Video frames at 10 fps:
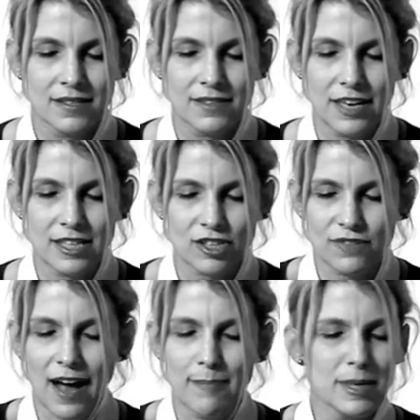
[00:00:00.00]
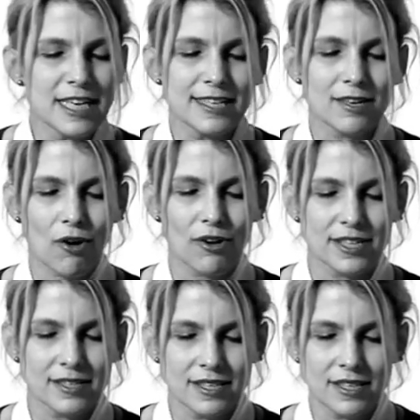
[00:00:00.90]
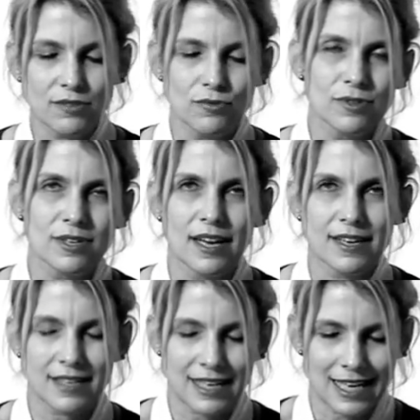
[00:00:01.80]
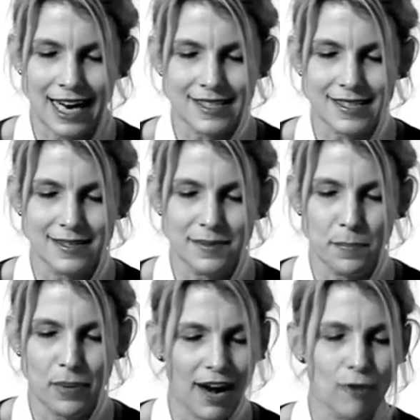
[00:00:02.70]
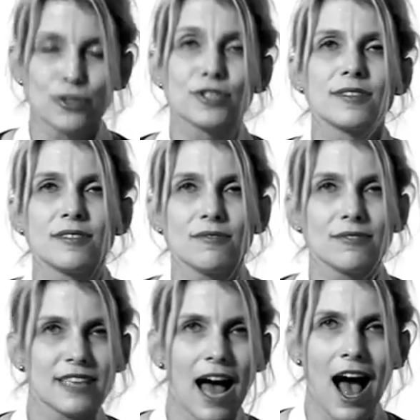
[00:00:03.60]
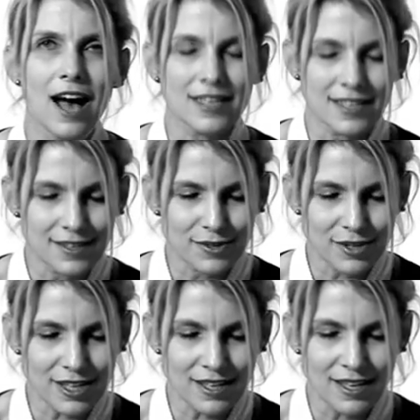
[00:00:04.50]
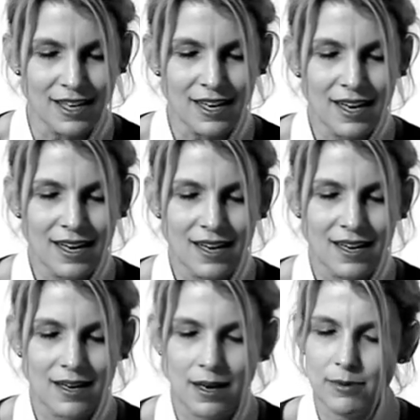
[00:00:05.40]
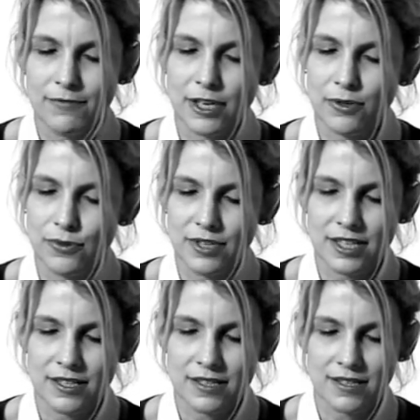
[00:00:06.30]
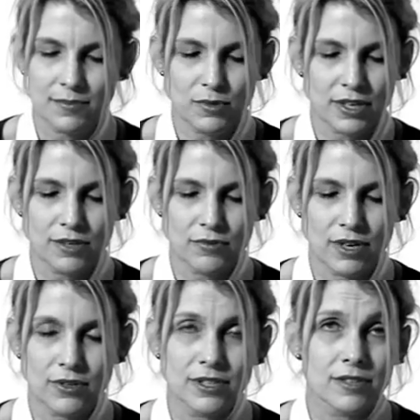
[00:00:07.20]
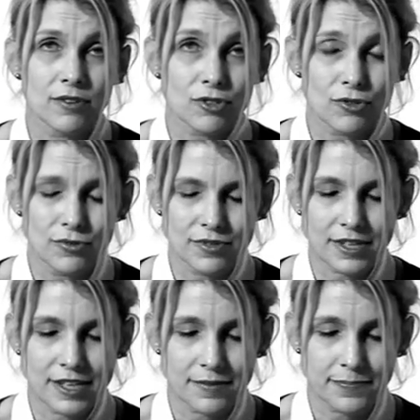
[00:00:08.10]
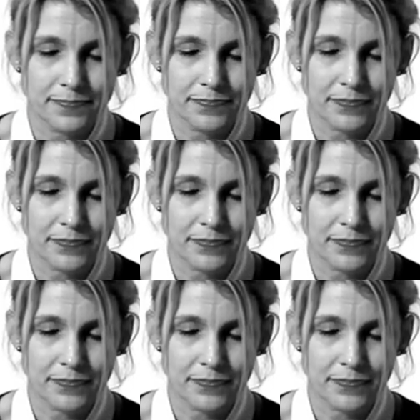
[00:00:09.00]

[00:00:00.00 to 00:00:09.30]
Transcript: Sie wären schwammig, röchen nicht gut, hätten Glatzen, Plauzen und haarige Rücken. Aber wer Königin ist, der muss ja nun auch nicht noch schön sein.